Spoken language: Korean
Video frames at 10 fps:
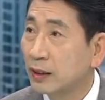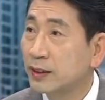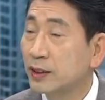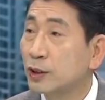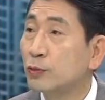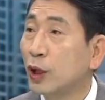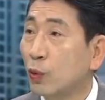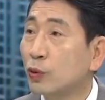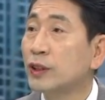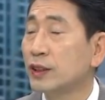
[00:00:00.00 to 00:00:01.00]
이게 이제 정부의
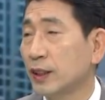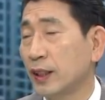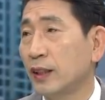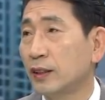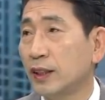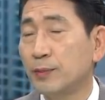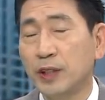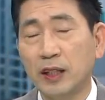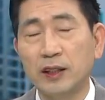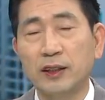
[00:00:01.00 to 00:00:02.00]
공식적인 어떤
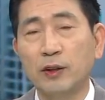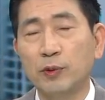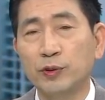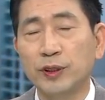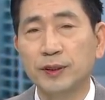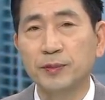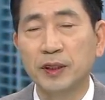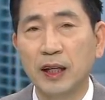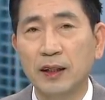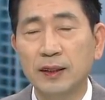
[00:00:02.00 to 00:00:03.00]
입장이었다고 볼 수
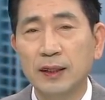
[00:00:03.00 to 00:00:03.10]
있습니다.